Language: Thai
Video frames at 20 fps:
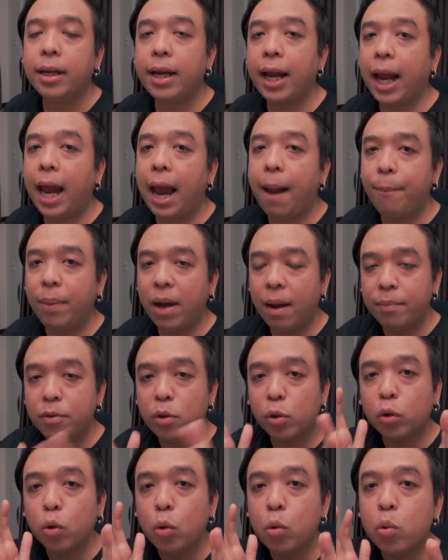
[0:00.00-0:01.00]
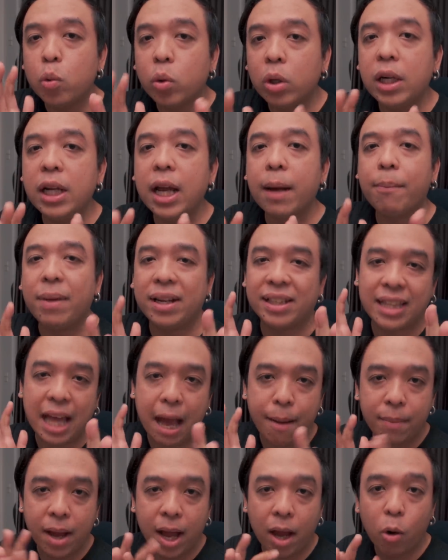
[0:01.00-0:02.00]
นะครับ ภาพยนตร์ทุกเรื่องมัน
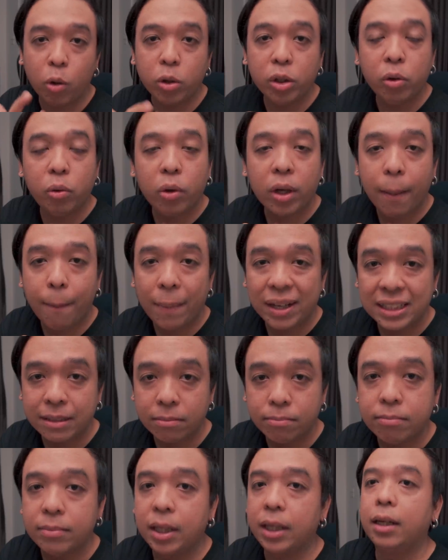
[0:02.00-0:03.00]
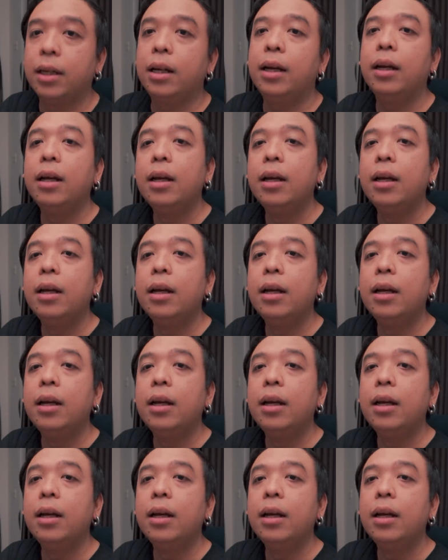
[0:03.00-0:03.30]
ตามหาคนที่คุยกับมันเสมอ